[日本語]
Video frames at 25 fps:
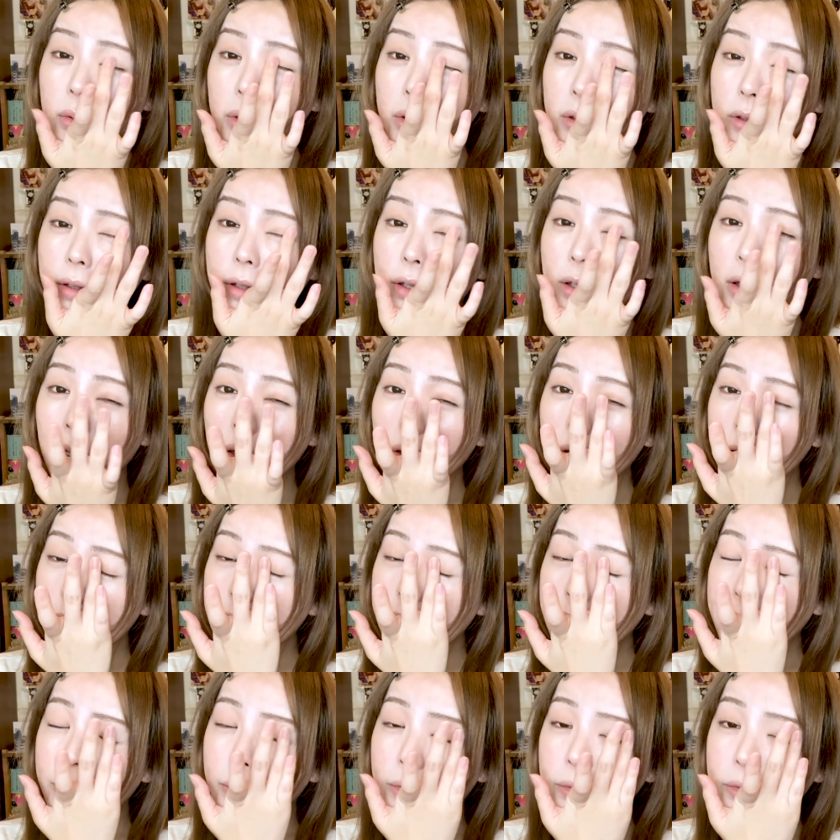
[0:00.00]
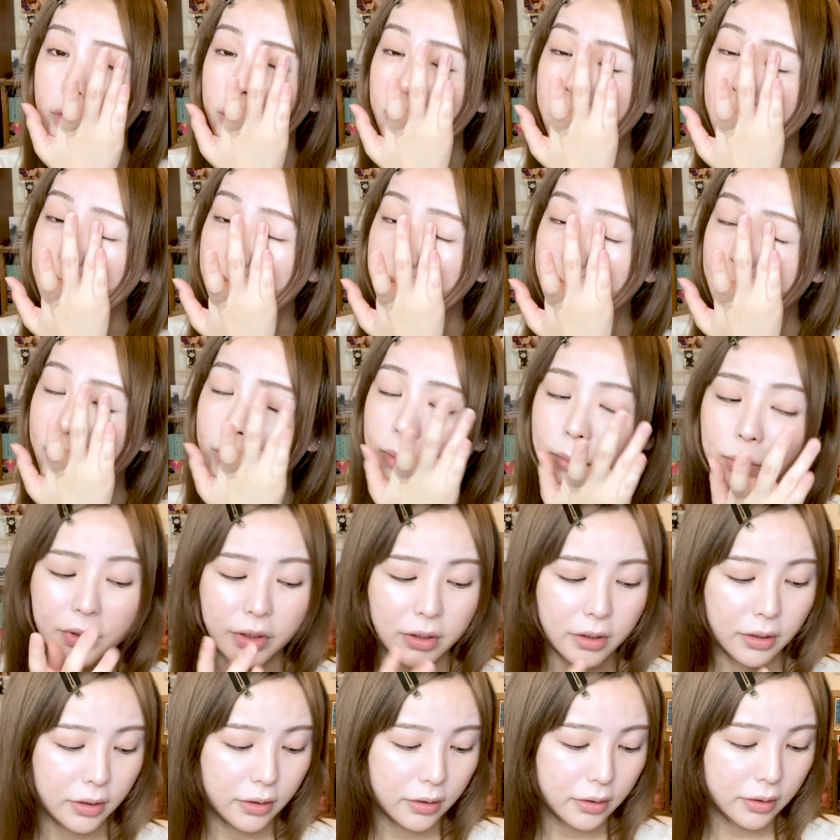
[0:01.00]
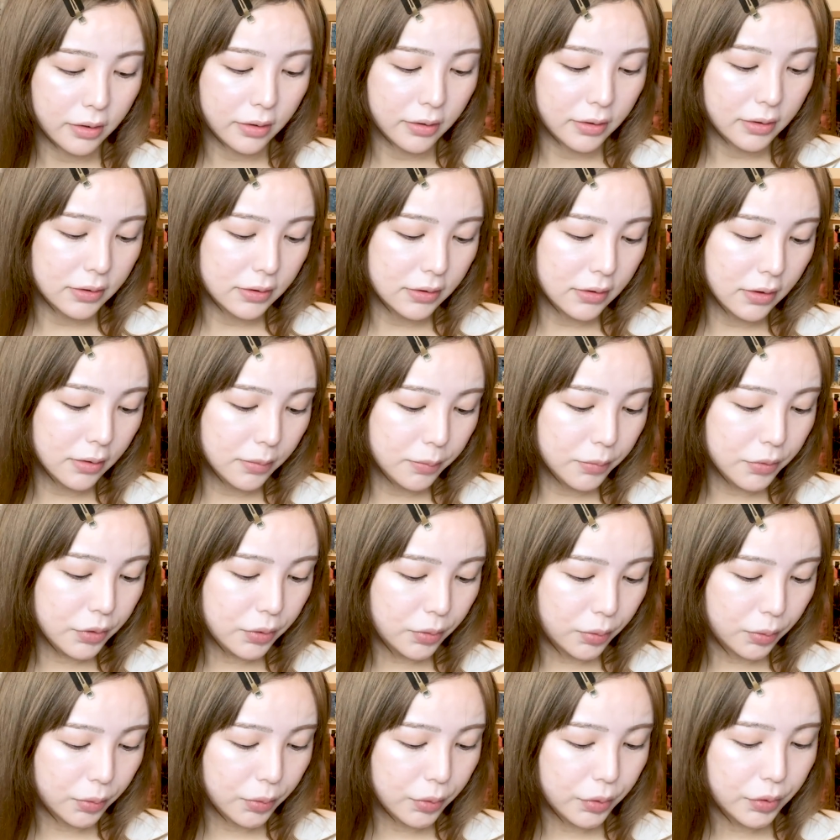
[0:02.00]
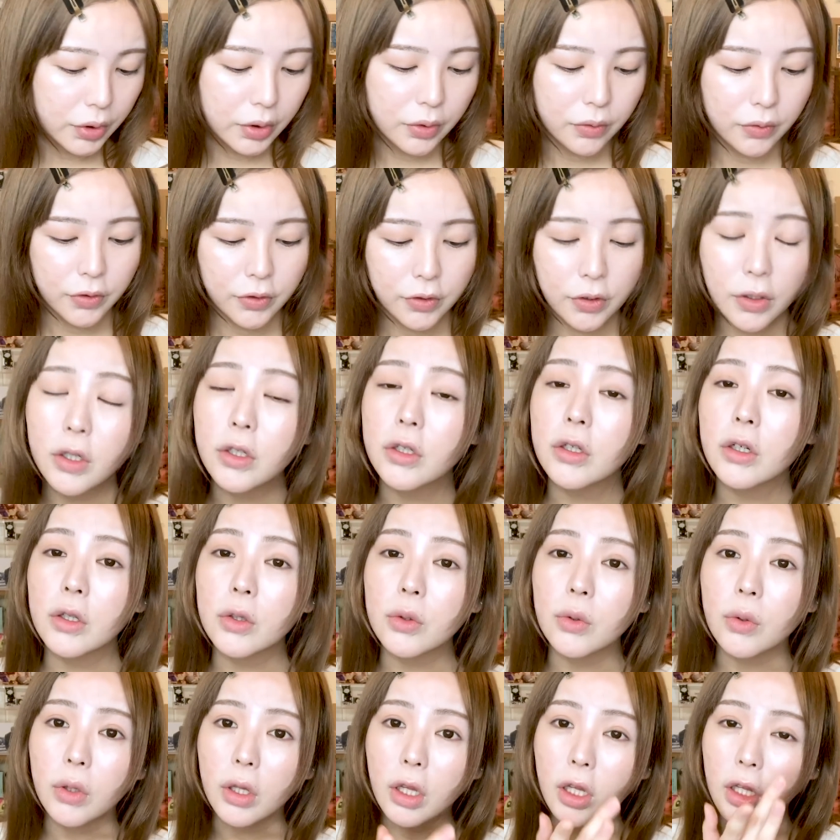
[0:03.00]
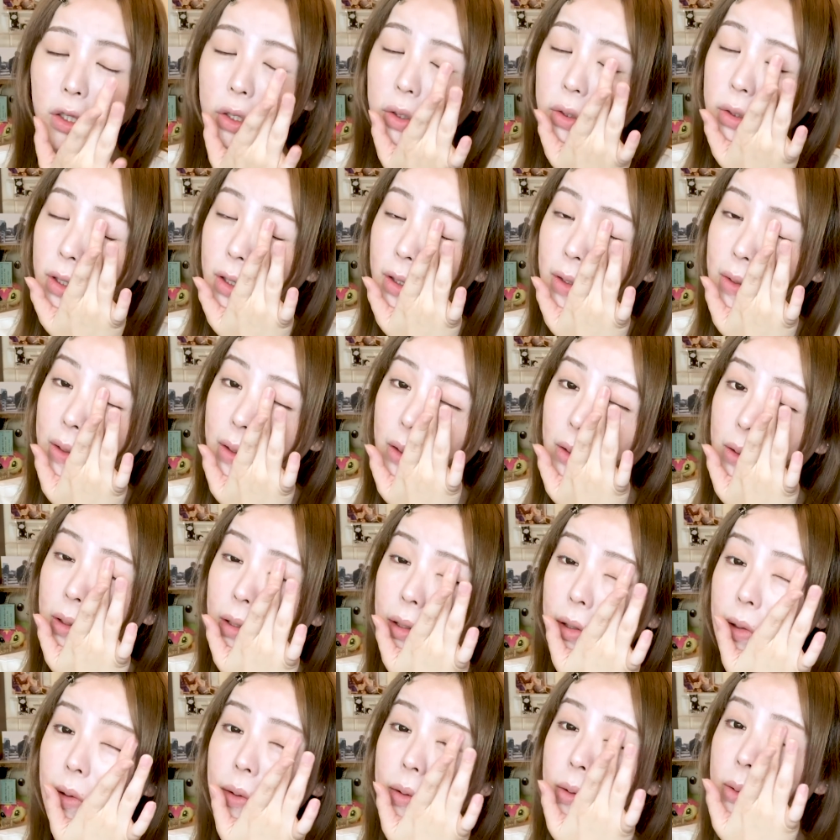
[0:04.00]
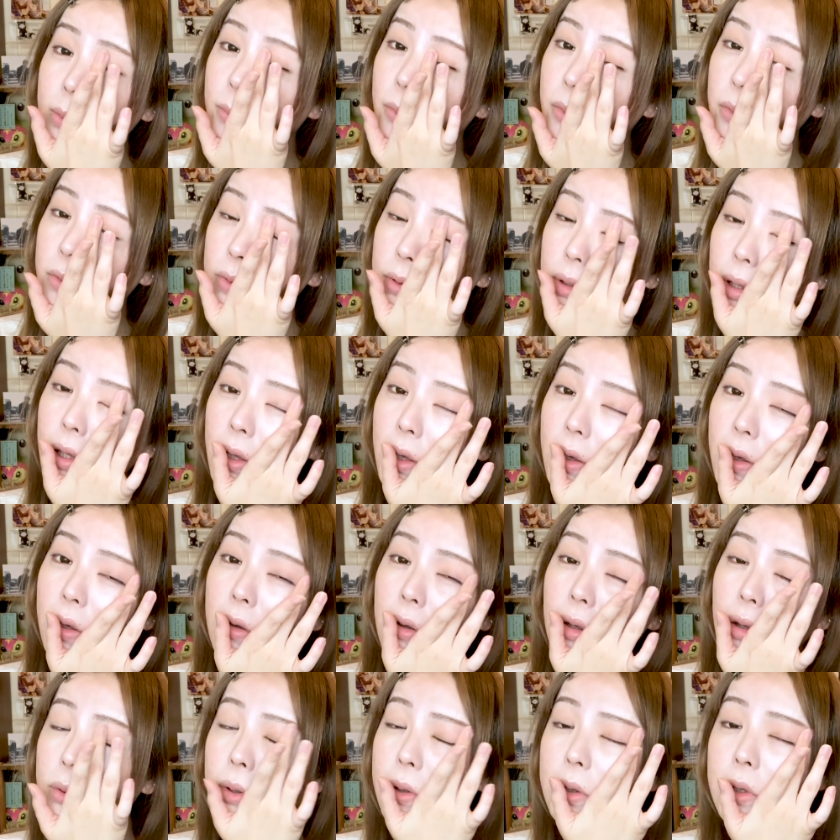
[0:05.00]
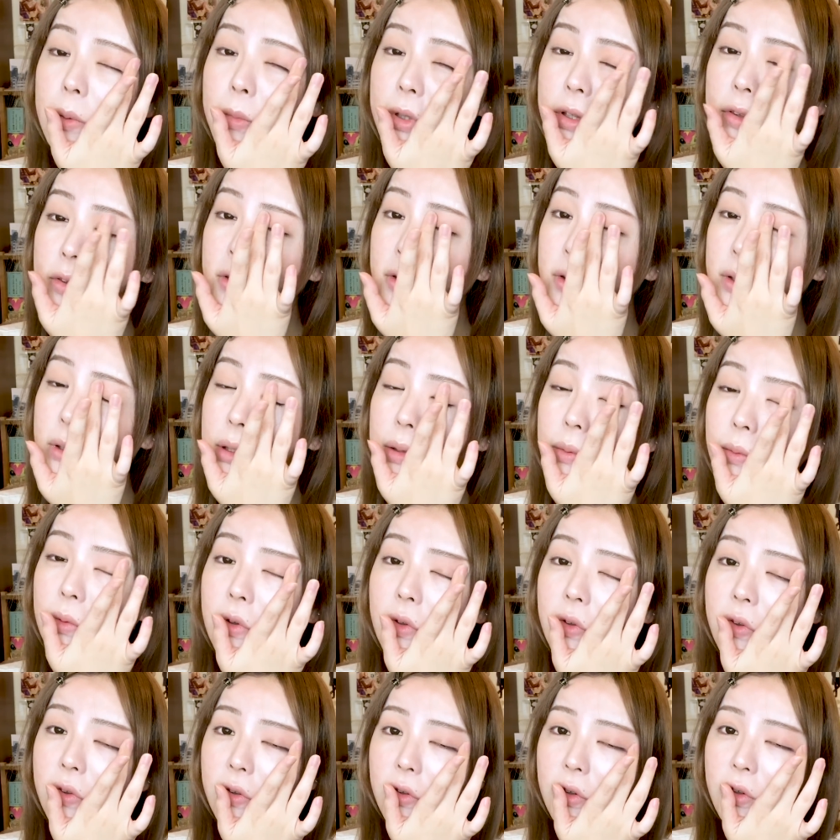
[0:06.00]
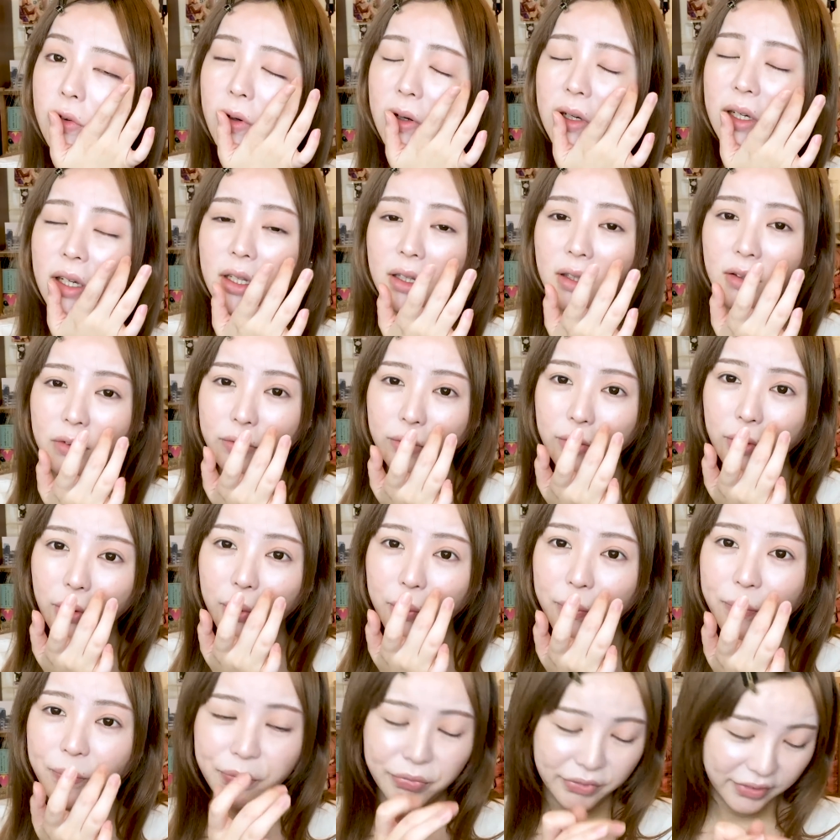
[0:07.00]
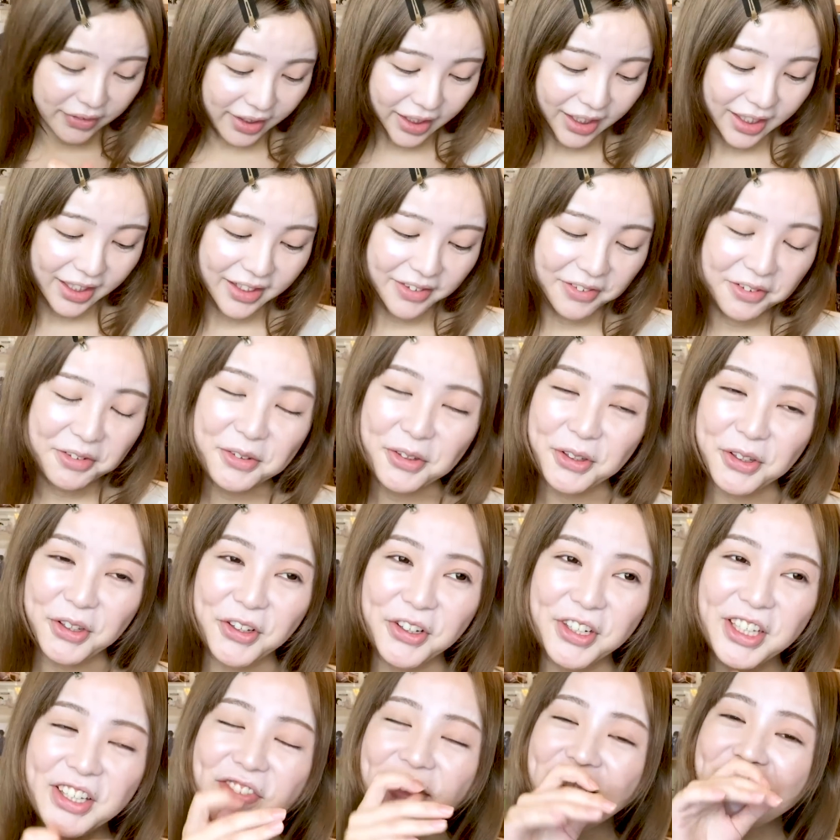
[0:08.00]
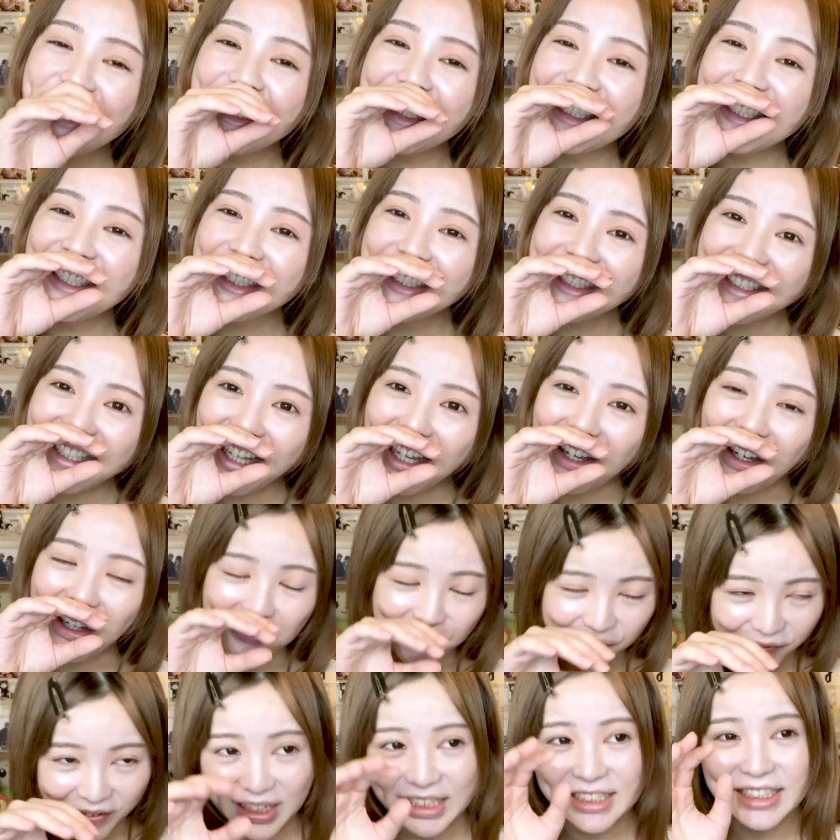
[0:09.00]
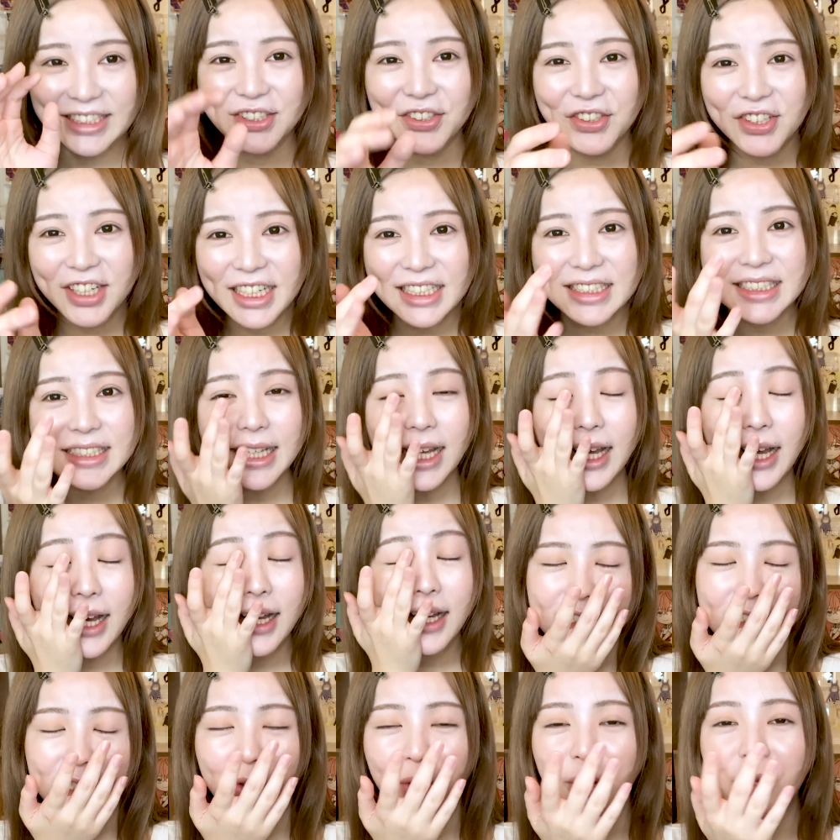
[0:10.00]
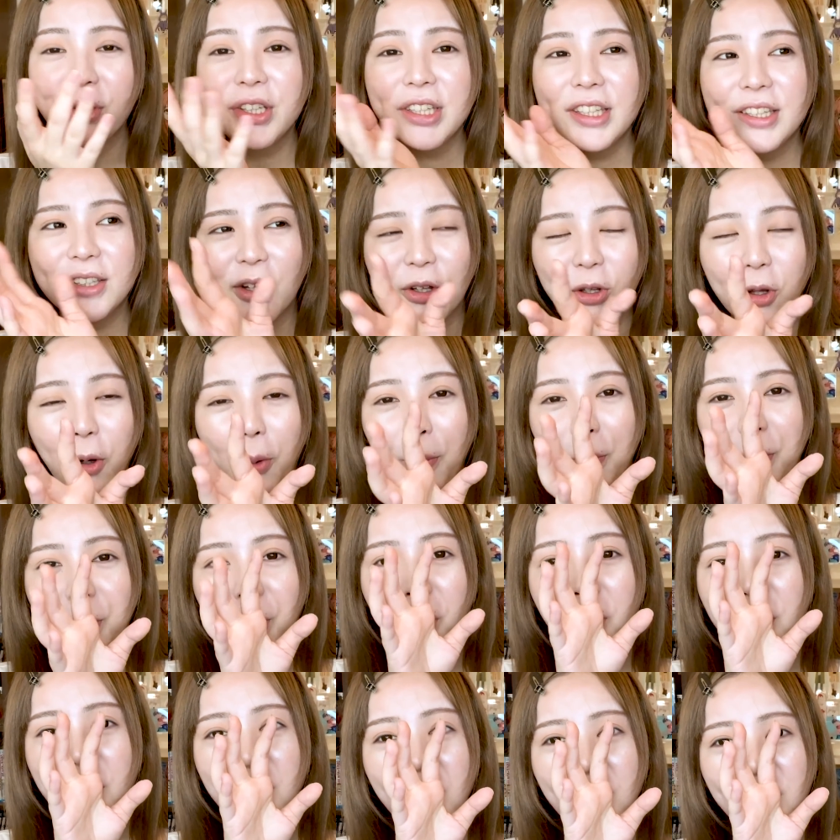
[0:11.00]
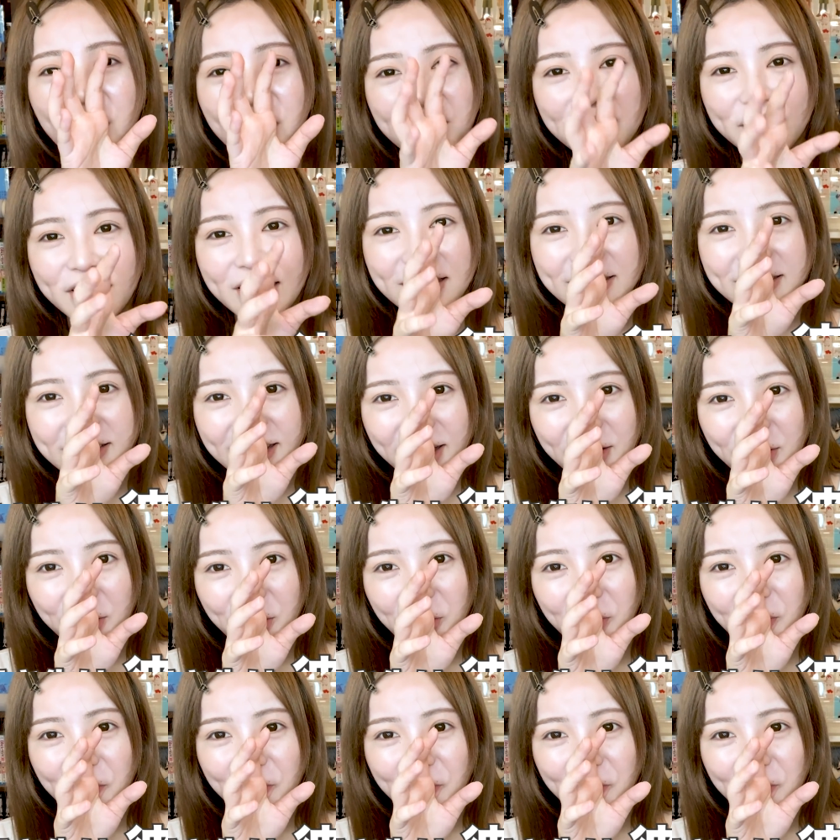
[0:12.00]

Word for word: それで、あ、いいよ、全然、みたいな感じで、むしろ送ってくれてありがとうね、ぐらいな気持ちで、寄り道をするわけですよ。で、その寄り道のさ、場所がさ、その人の母校に行ったの。